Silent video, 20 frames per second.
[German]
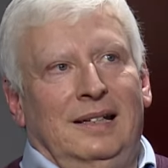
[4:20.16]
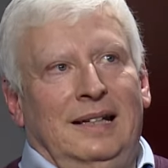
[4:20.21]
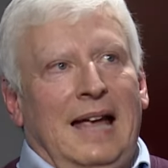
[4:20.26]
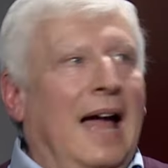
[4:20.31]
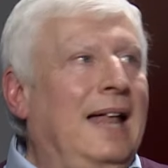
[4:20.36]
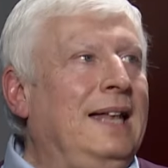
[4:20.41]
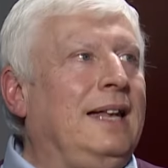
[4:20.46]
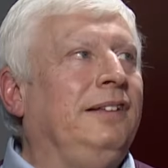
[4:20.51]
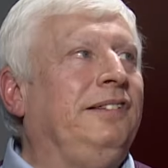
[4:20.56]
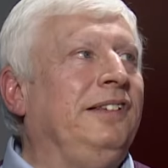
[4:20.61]

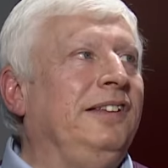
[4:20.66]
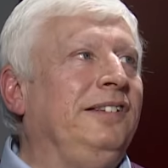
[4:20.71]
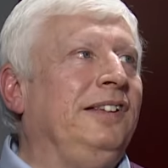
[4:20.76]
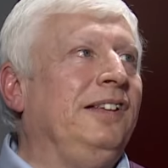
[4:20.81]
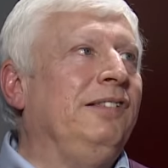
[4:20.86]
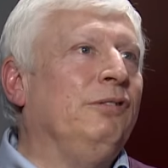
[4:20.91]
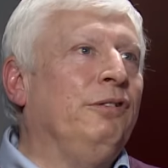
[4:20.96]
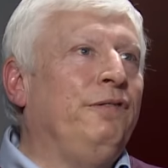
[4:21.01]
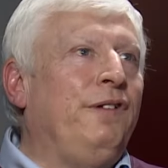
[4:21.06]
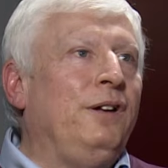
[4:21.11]
Ja, das ist
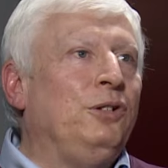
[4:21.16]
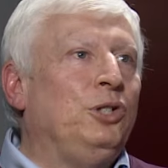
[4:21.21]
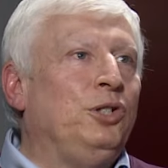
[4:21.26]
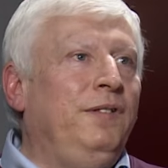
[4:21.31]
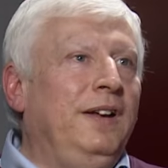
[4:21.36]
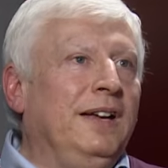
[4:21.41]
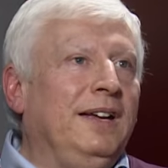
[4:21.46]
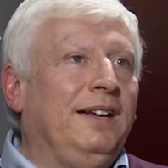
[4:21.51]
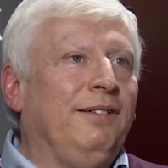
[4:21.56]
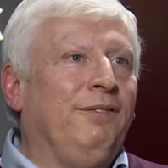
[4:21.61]
insofern
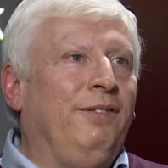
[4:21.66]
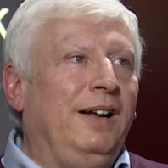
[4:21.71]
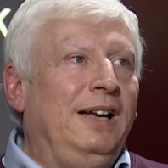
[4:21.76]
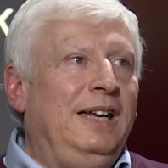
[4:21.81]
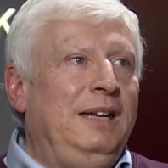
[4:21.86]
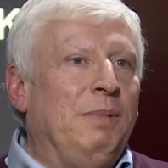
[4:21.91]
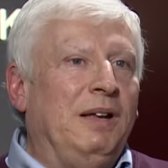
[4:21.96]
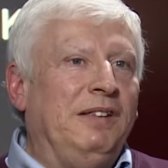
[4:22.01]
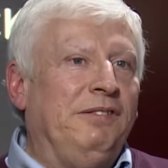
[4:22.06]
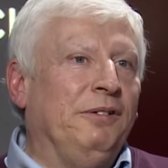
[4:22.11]
schwierig, weil
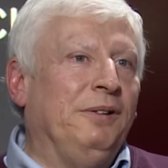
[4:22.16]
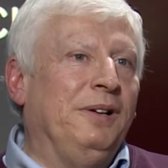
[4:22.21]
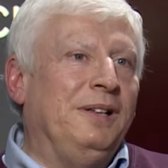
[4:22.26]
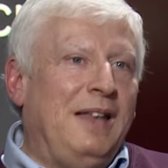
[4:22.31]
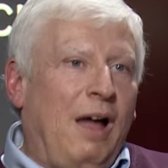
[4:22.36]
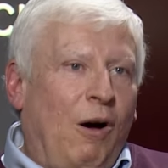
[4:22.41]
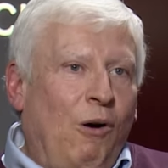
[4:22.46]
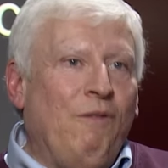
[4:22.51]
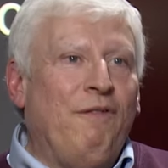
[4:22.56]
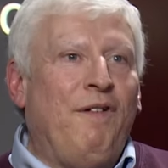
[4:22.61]
niemand so
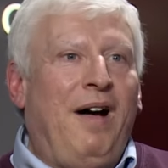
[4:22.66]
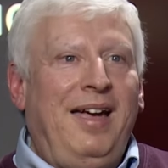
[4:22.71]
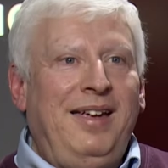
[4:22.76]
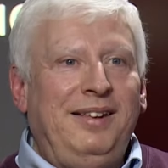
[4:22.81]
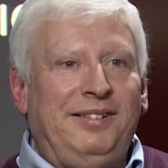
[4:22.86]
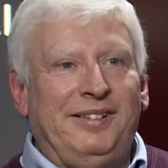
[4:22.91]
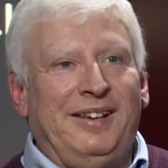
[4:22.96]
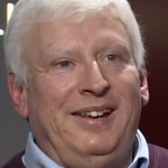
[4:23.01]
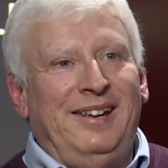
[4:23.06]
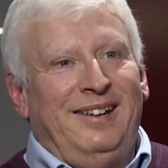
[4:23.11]
genau
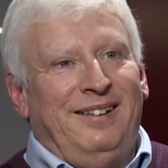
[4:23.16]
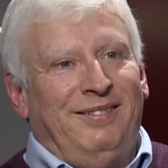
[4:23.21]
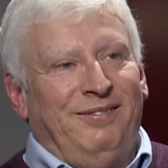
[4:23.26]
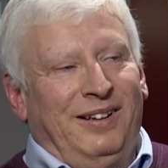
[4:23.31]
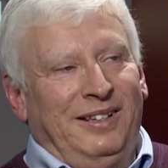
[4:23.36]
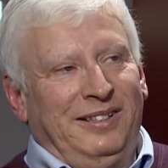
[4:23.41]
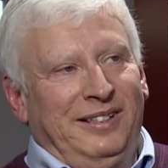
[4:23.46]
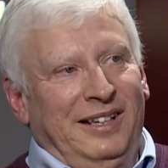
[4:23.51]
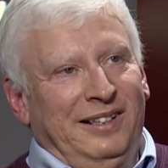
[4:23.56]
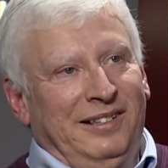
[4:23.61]
weiß,
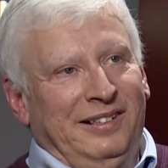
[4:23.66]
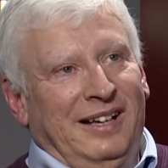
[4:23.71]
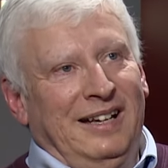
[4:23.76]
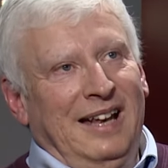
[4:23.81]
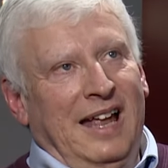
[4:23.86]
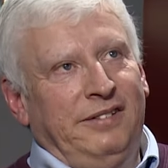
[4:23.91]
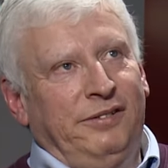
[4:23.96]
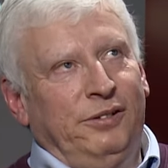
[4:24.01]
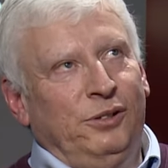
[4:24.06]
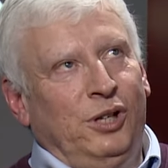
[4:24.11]
was jetzt
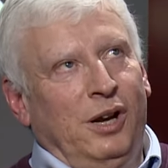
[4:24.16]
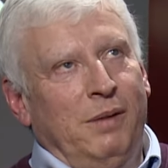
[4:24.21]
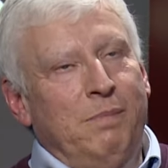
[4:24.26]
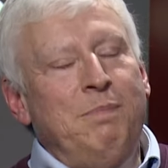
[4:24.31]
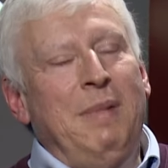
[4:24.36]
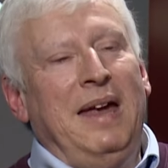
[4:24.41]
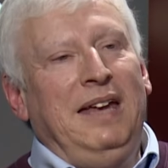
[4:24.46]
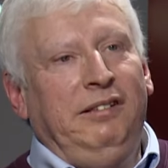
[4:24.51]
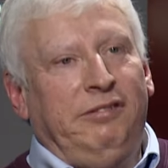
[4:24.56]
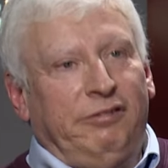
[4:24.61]
klassischer
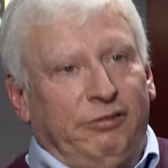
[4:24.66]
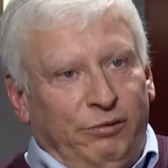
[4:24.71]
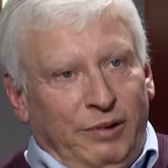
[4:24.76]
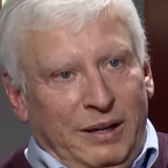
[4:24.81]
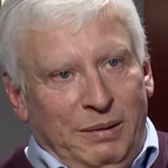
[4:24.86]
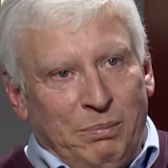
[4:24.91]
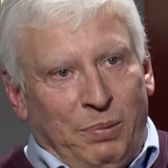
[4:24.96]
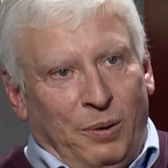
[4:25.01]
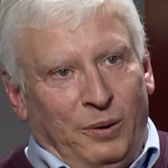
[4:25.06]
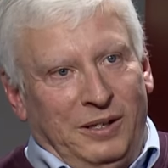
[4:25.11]

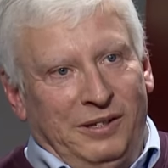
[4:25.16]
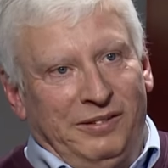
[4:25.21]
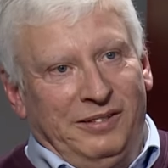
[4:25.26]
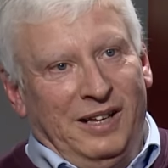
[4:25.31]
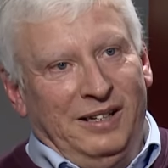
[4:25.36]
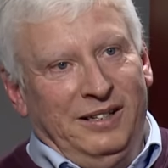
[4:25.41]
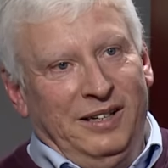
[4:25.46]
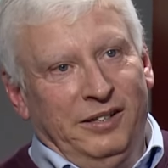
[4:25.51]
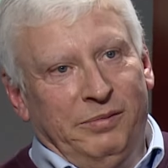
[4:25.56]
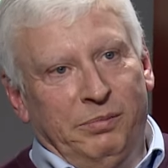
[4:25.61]

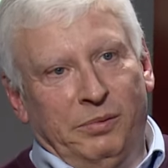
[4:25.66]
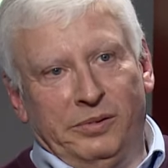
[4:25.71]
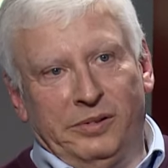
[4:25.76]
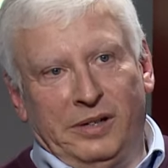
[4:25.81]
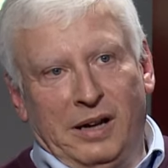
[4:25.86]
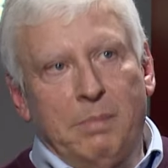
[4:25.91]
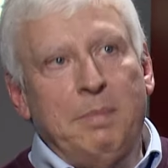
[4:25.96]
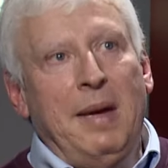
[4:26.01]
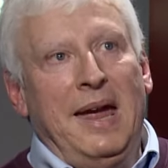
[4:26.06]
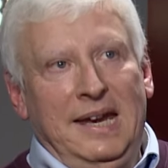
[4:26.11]
Mainstream-Protestantismus
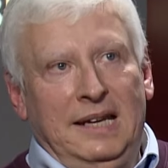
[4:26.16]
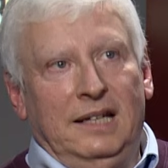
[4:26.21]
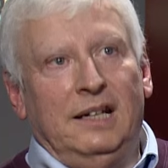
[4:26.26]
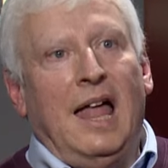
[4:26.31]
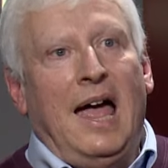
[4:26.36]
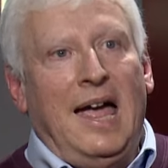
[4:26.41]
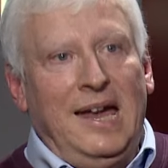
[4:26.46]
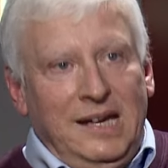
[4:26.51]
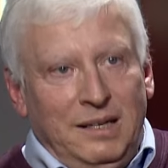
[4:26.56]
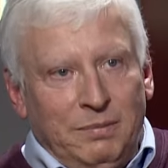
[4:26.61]
oder
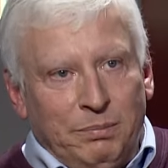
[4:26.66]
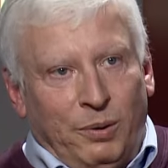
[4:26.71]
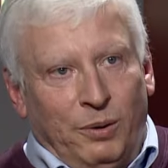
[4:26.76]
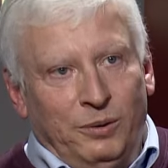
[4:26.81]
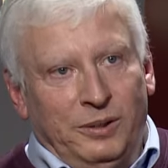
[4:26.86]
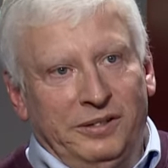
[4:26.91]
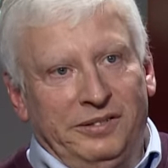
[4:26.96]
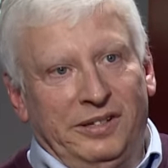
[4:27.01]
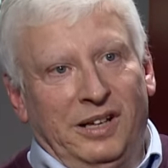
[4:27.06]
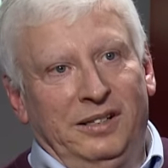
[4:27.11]

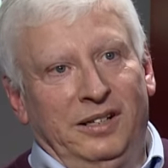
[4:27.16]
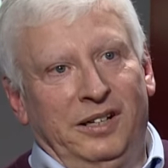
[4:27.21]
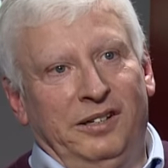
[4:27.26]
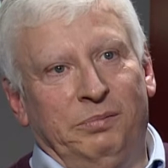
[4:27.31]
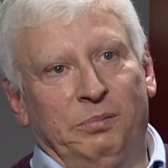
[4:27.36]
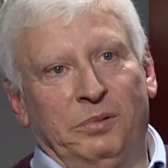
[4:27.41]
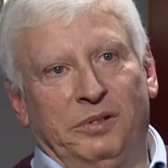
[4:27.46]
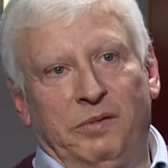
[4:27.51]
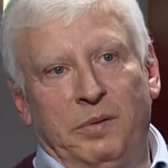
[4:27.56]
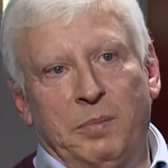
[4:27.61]

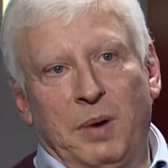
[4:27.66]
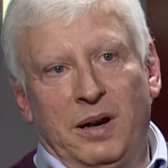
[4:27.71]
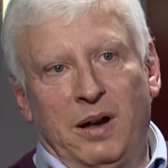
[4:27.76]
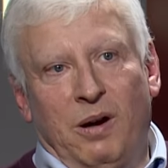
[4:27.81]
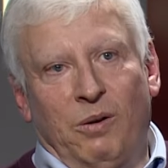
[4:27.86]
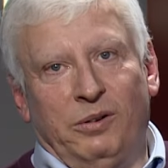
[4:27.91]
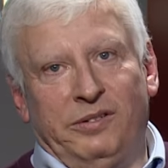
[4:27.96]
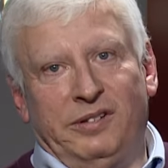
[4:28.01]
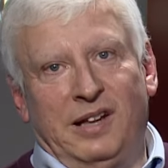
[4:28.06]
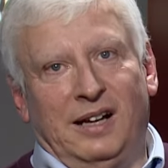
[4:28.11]
Mainline-Protestantismus, wie man
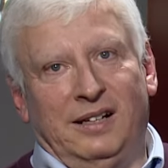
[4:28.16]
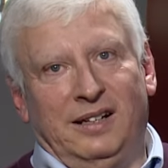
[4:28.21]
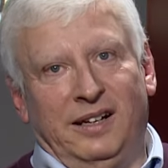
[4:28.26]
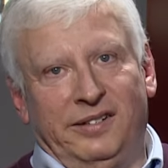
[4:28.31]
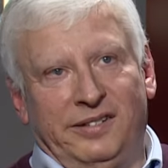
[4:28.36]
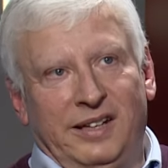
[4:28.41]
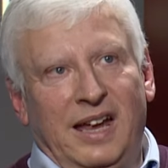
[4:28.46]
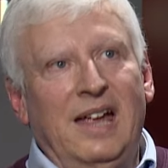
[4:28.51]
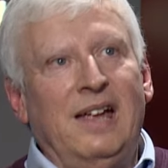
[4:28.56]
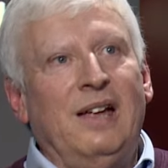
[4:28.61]
auch sagt,
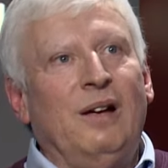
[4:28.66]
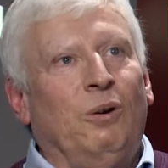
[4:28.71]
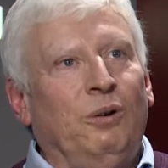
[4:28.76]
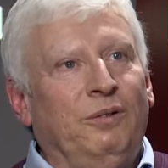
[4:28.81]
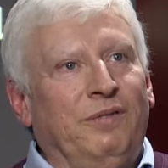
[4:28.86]
ist und